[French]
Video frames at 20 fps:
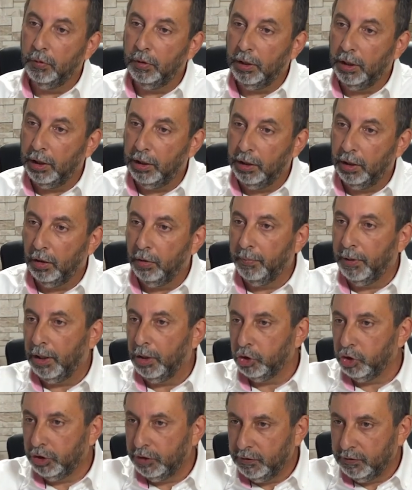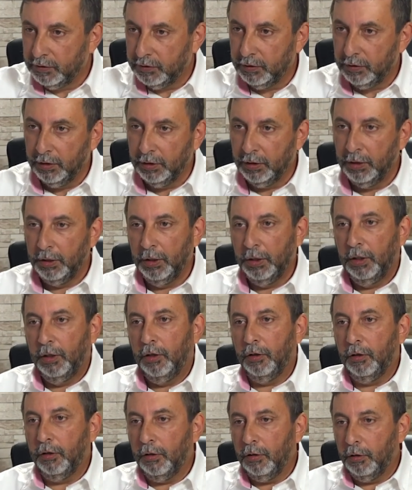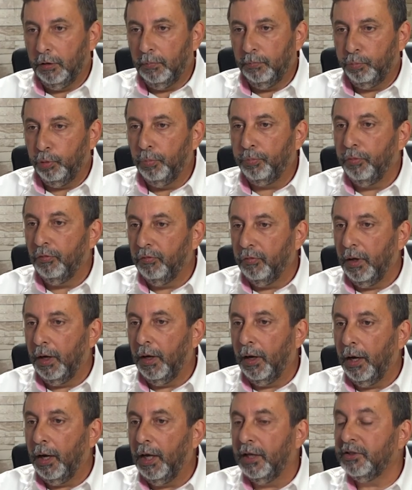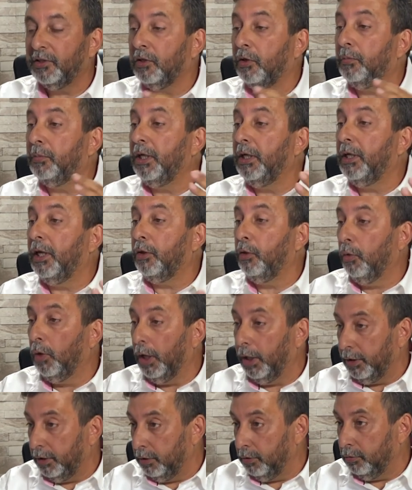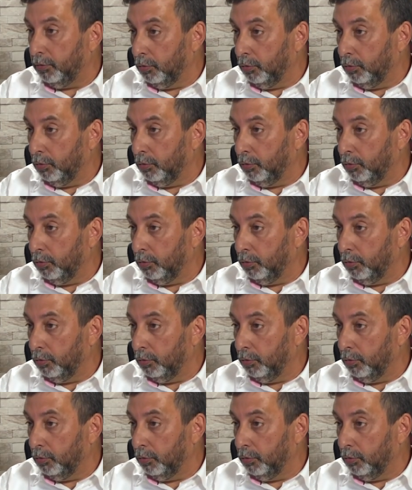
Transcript: un anarchiste marchiste pour pouvoir rassembler la droite.